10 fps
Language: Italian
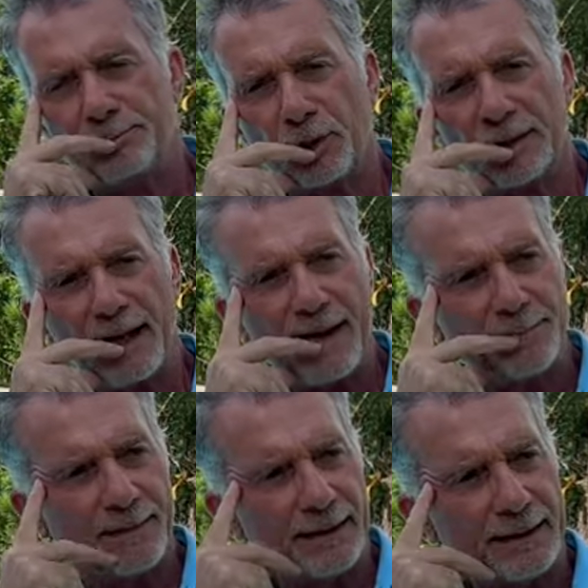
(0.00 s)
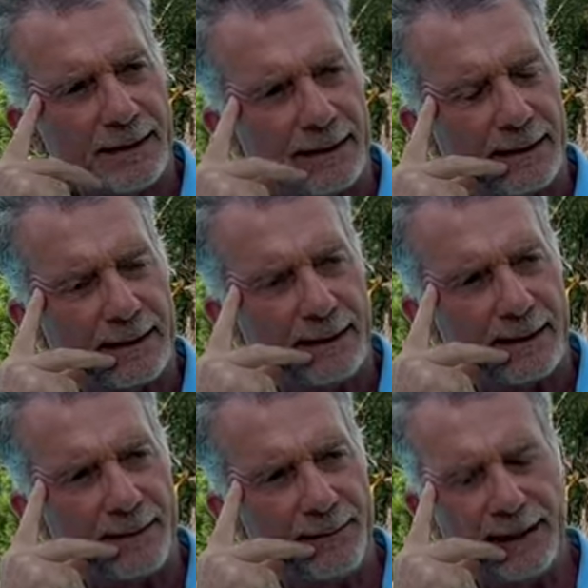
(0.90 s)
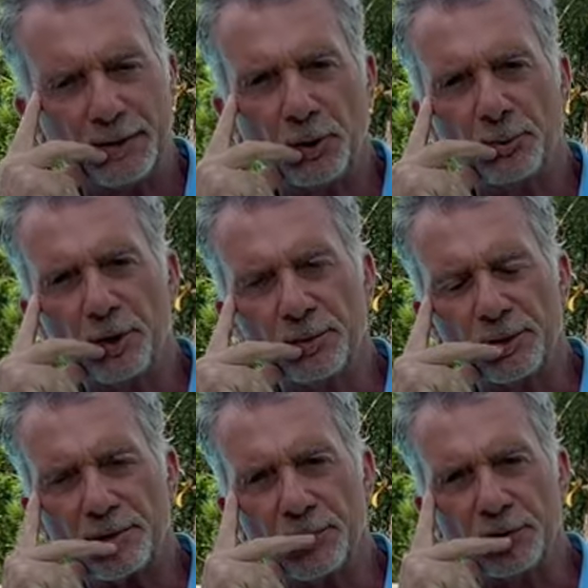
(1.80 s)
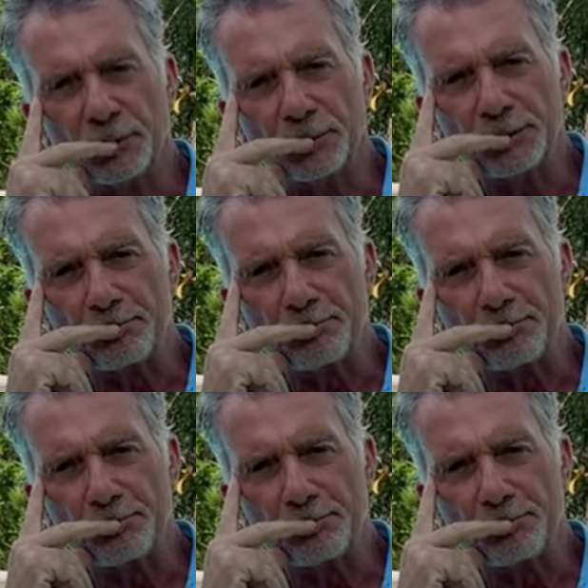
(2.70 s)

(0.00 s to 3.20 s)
programma che mi ha dato più emozioni.